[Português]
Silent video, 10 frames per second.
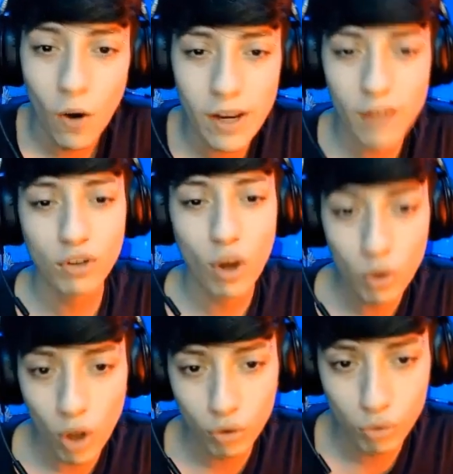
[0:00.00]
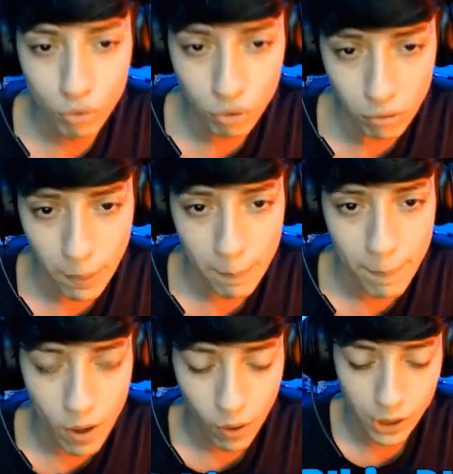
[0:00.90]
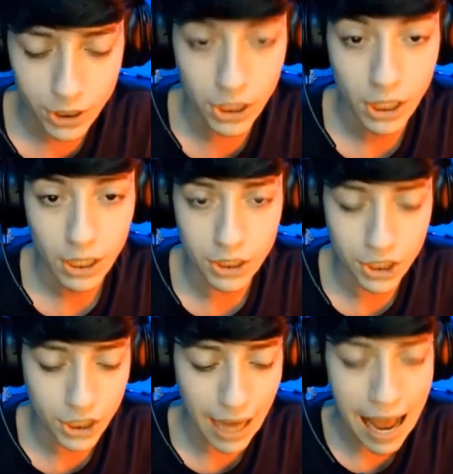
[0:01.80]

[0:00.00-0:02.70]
olha só o nosso super peote de